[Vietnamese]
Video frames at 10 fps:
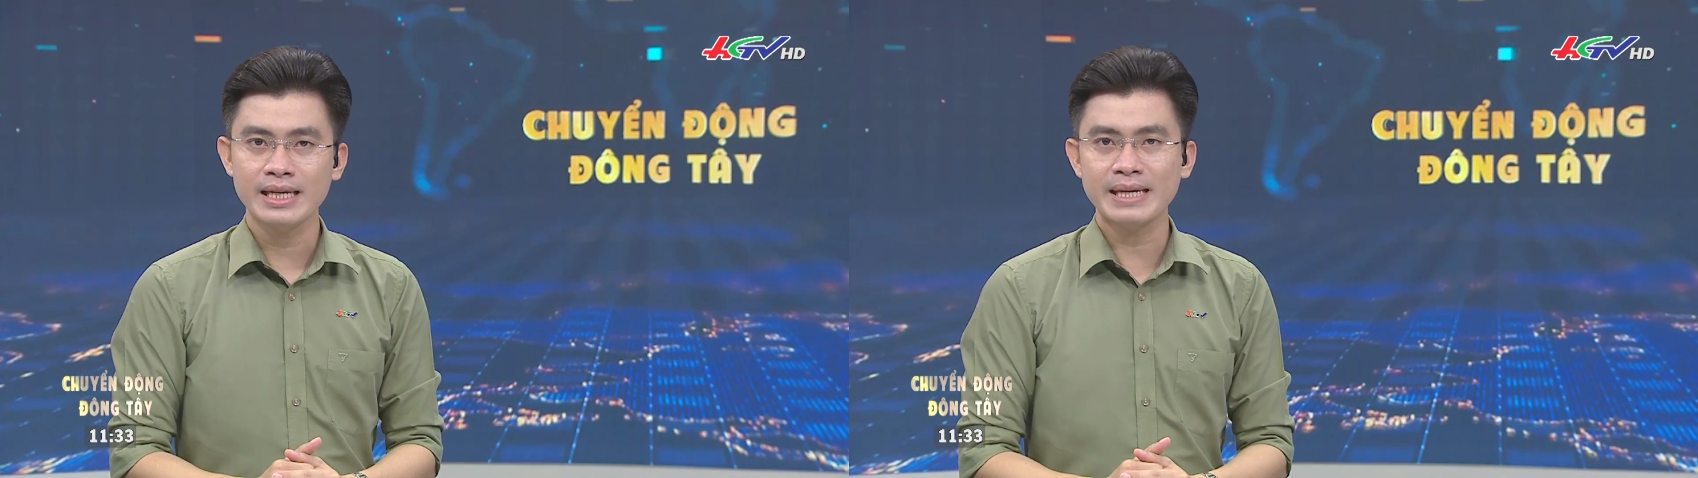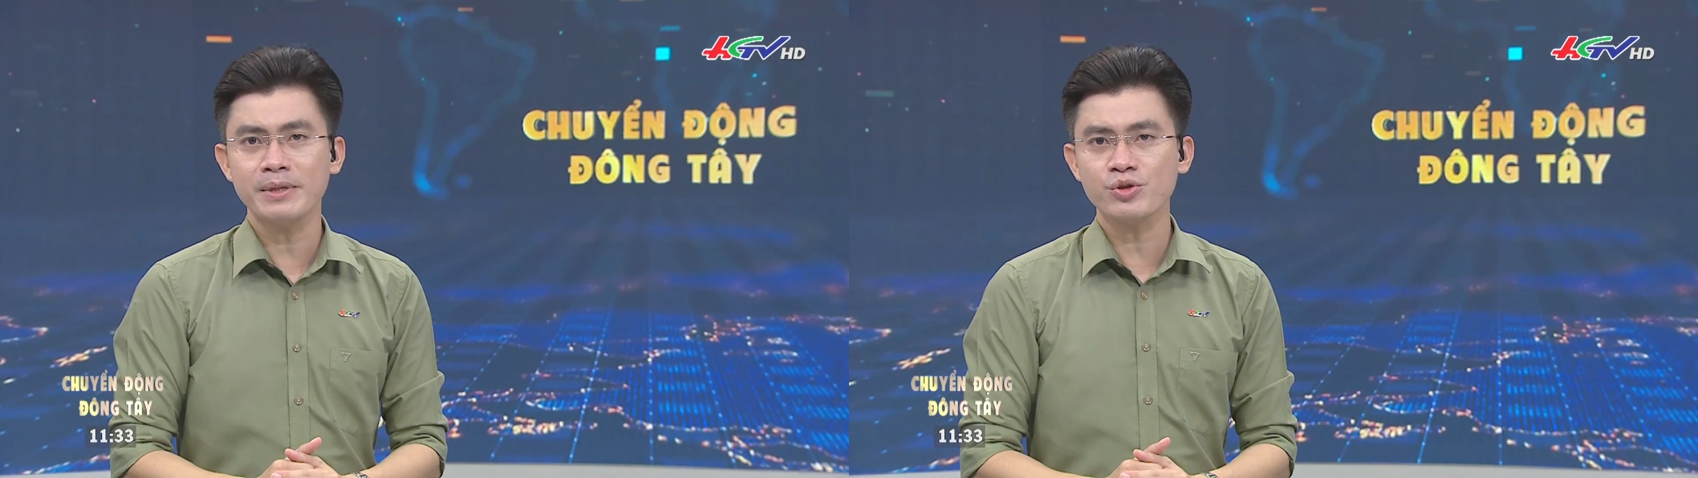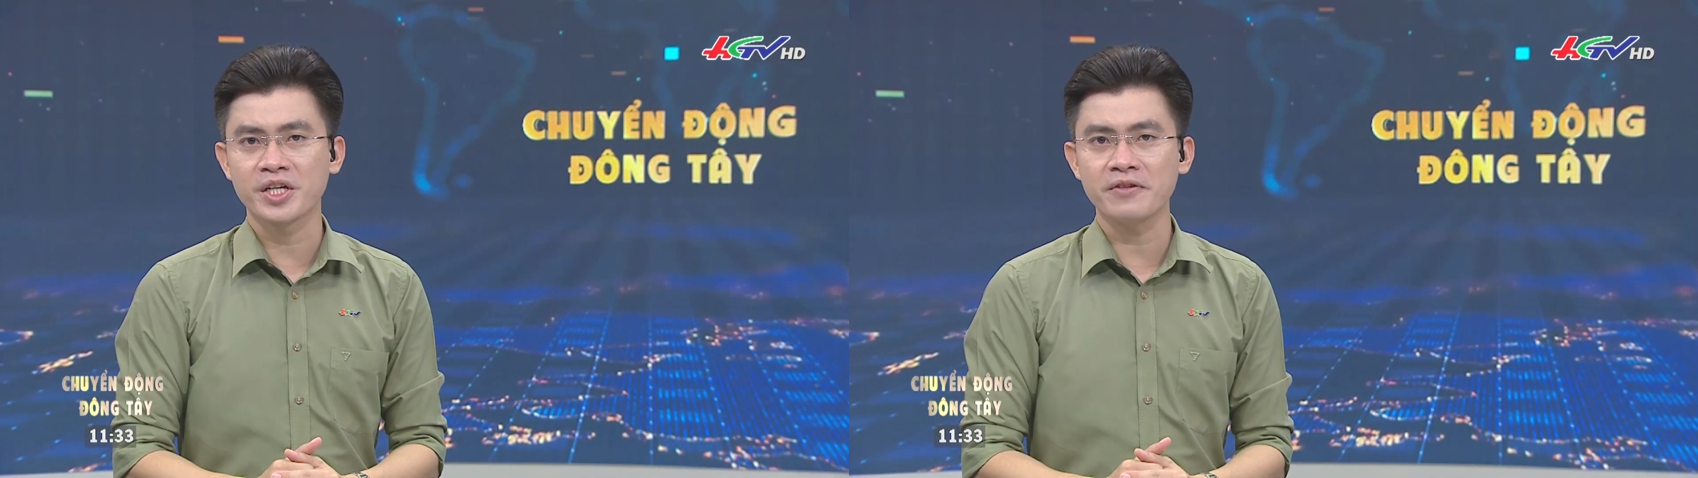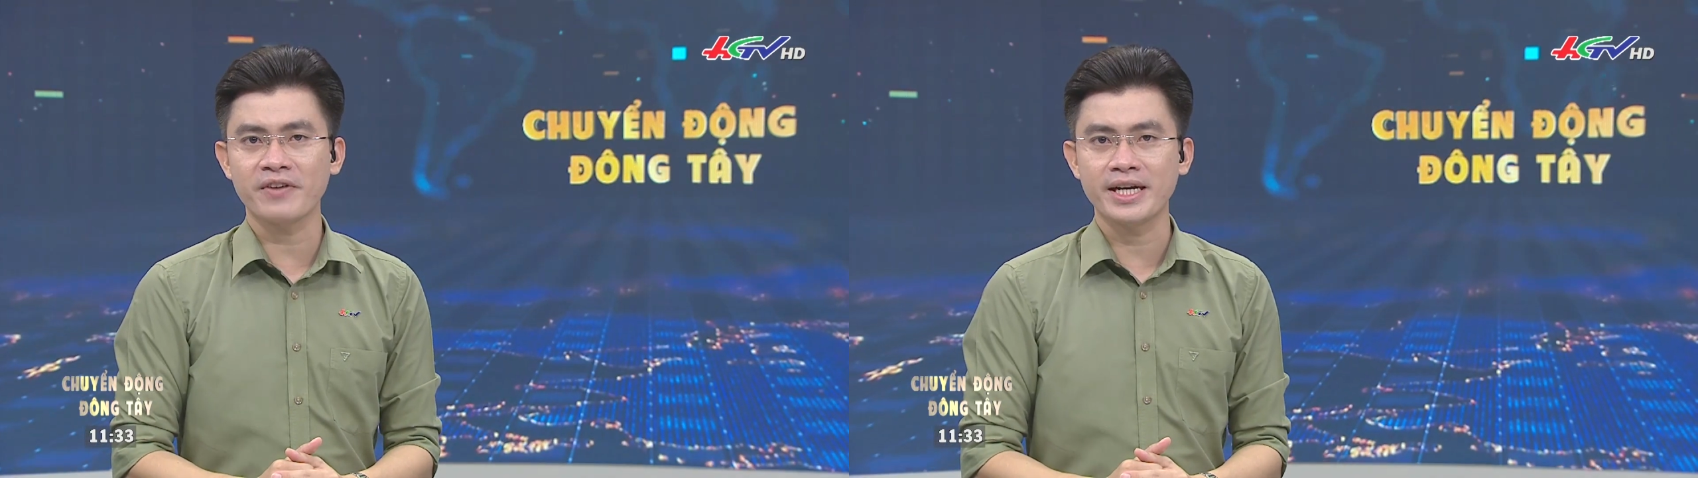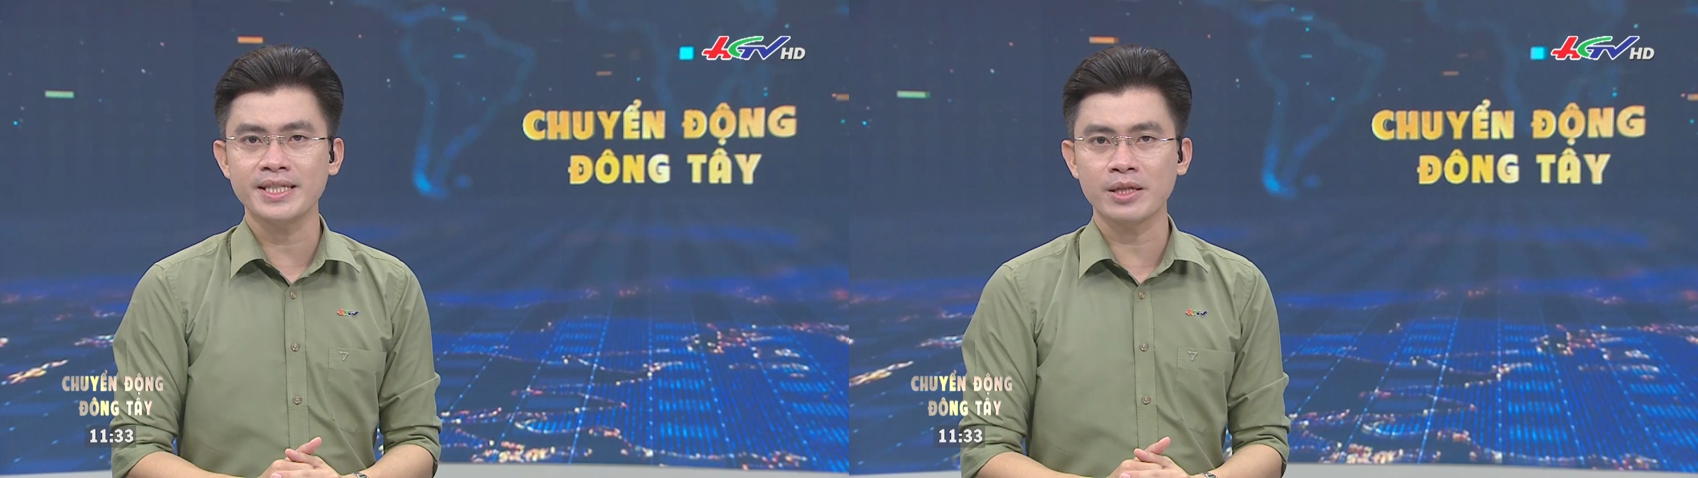các bác sĩ
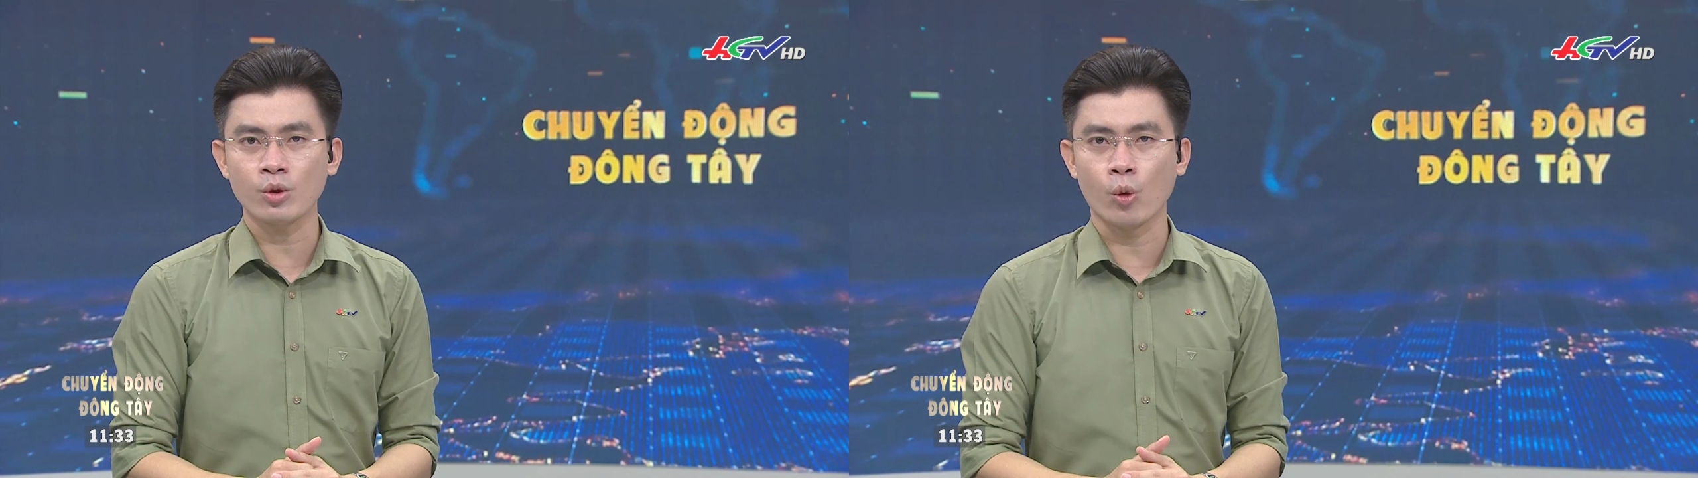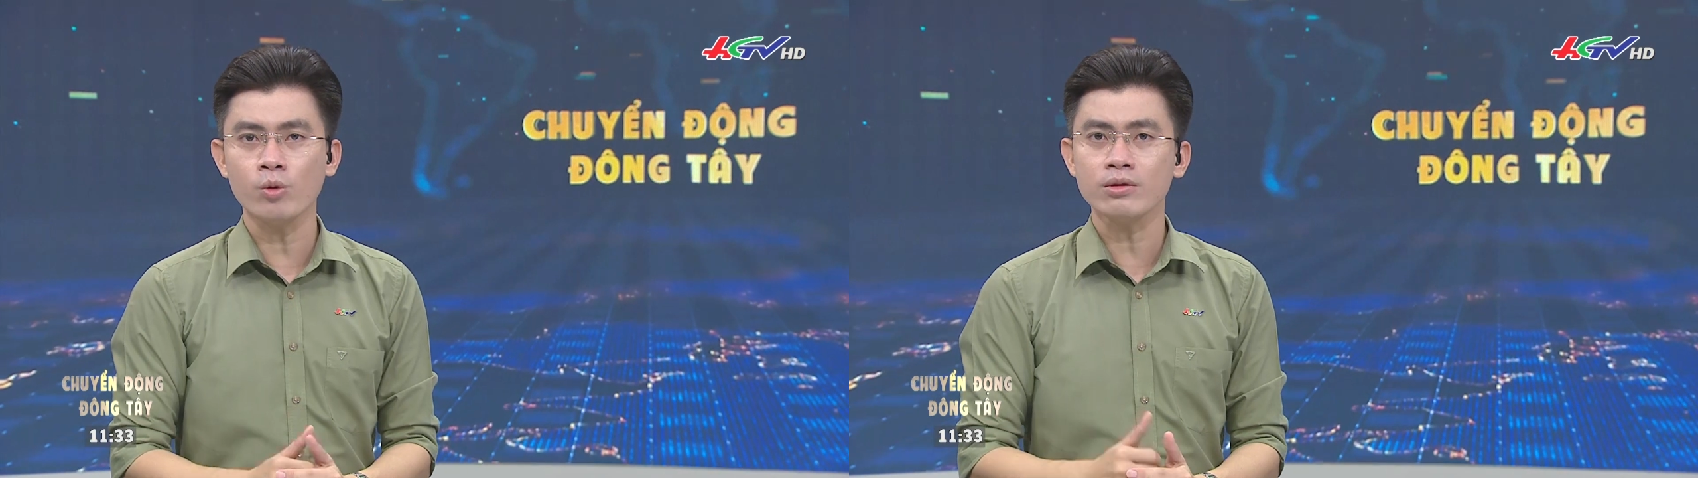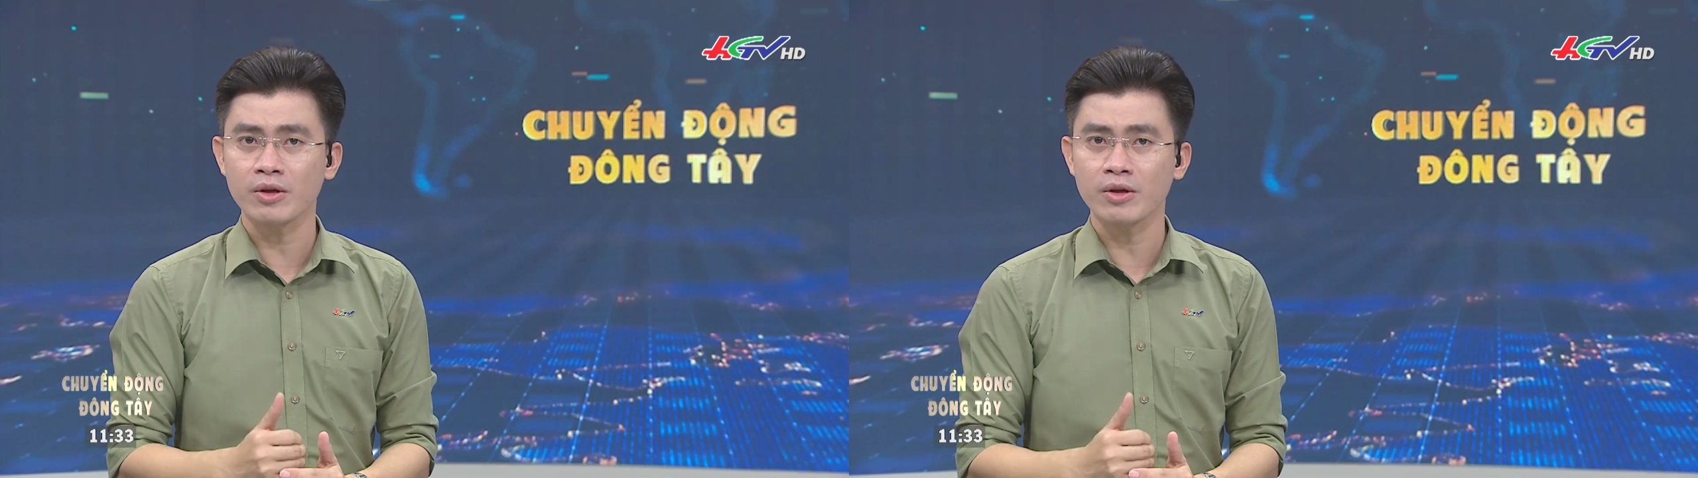phải tranh thủ